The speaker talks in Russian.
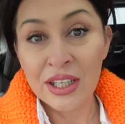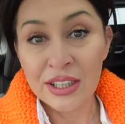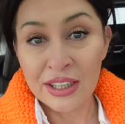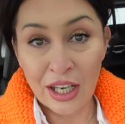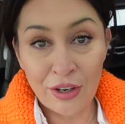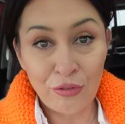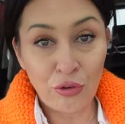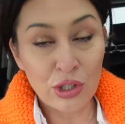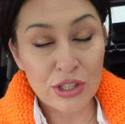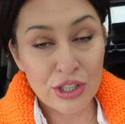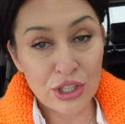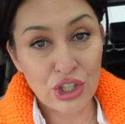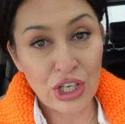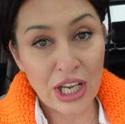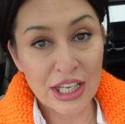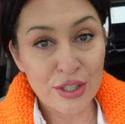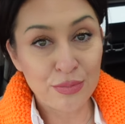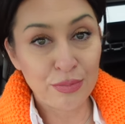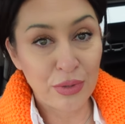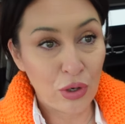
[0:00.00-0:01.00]
Так вот,
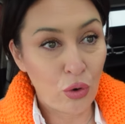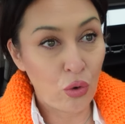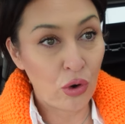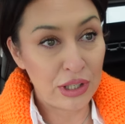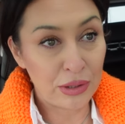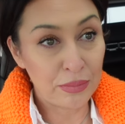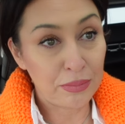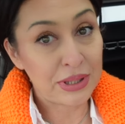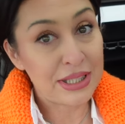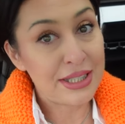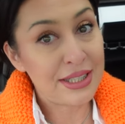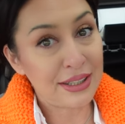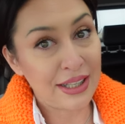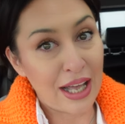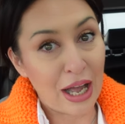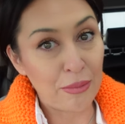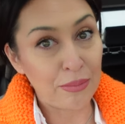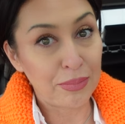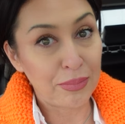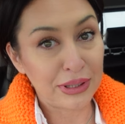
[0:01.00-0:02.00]
сейчас мы гоним по
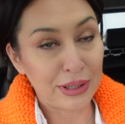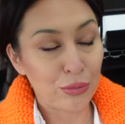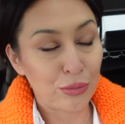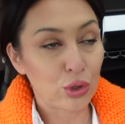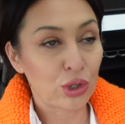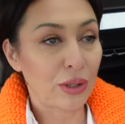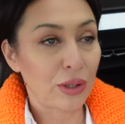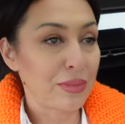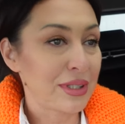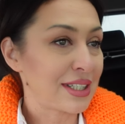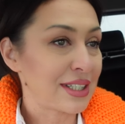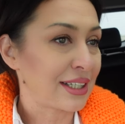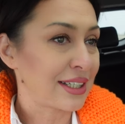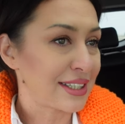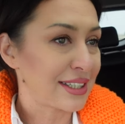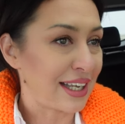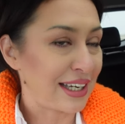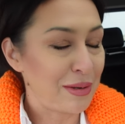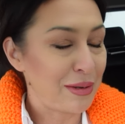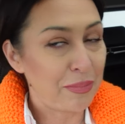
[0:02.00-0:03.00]
делам, потому что мы
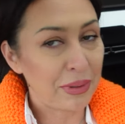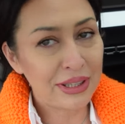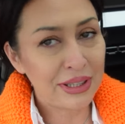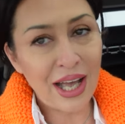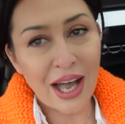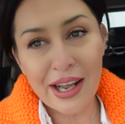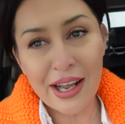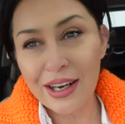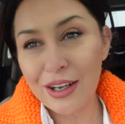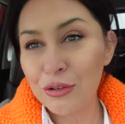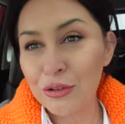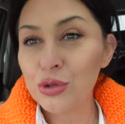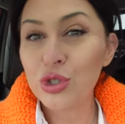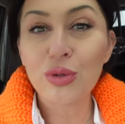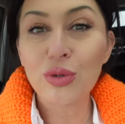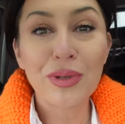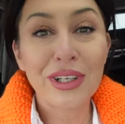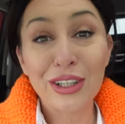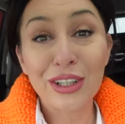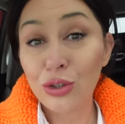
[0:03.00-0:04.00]
заказали подарок, в
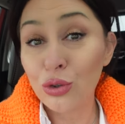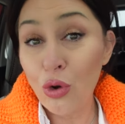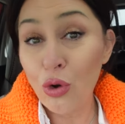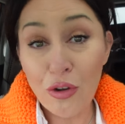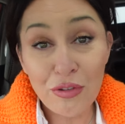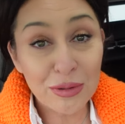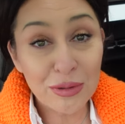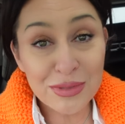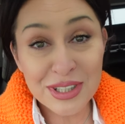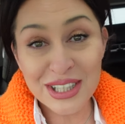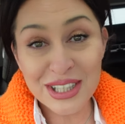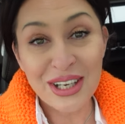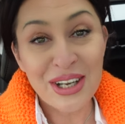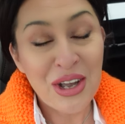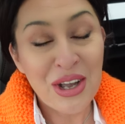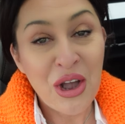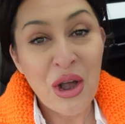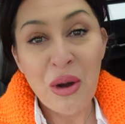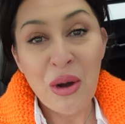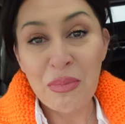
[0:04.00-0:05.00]
общем, готовимся
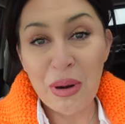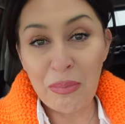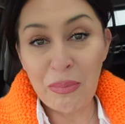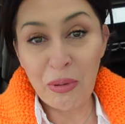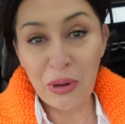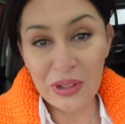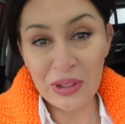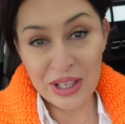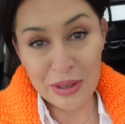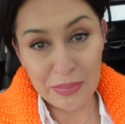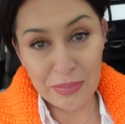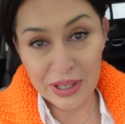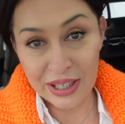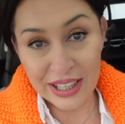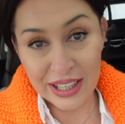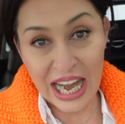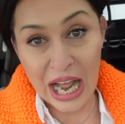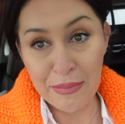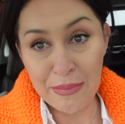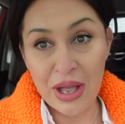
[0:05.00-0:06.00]
по полной
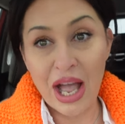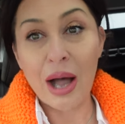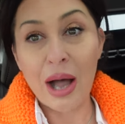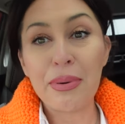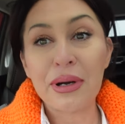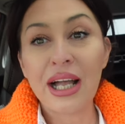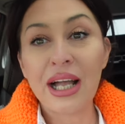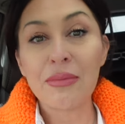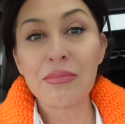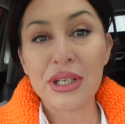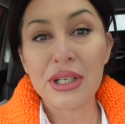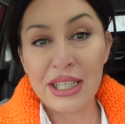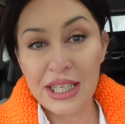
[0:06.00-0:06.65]
программе. А пока мы